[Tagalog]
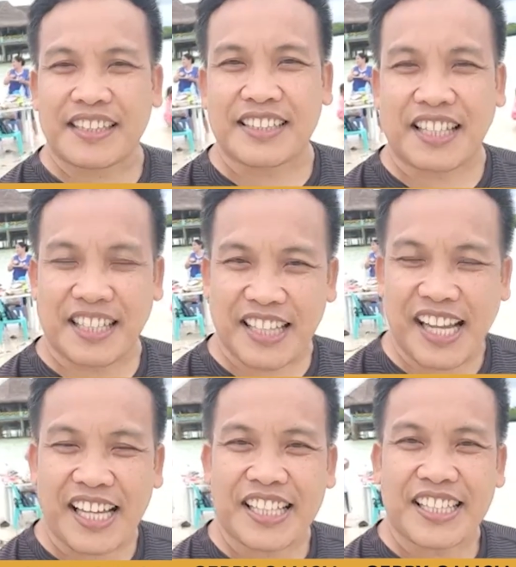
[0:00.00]
Tara
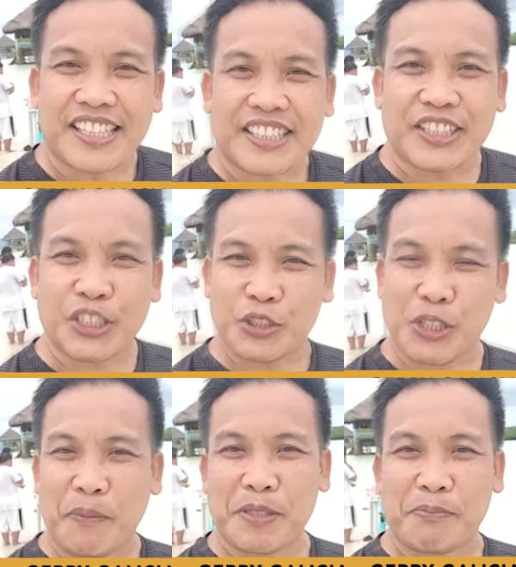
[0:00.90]
na dito
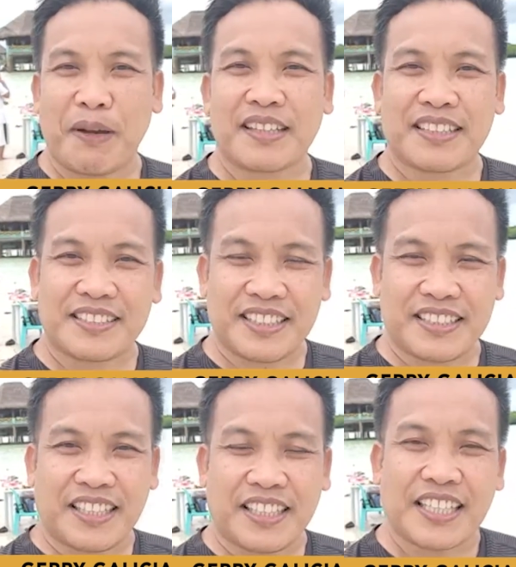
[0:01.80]
sa Masbate
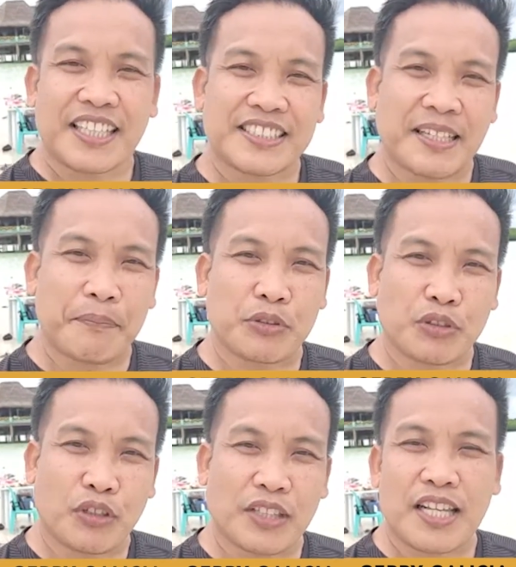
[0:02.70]
City sa
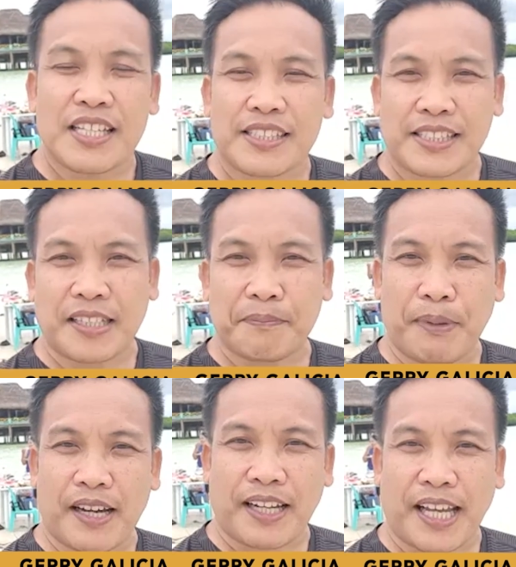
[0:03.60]
Buntod
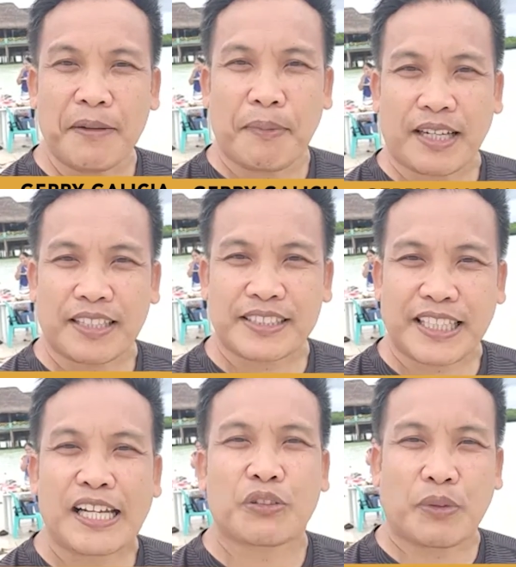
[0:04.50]
Sandbar and Marine
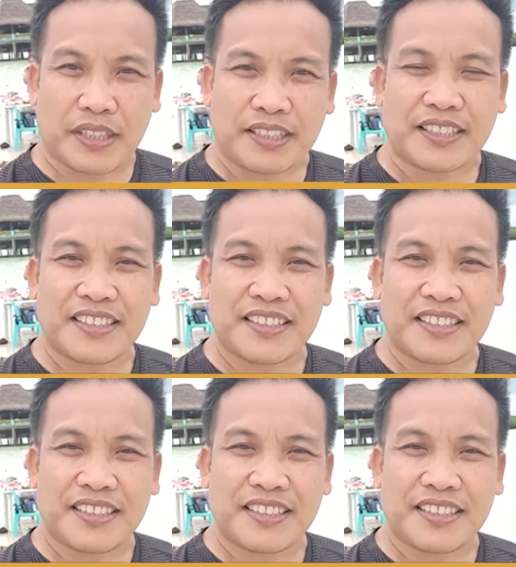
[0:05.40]
Sanctuary.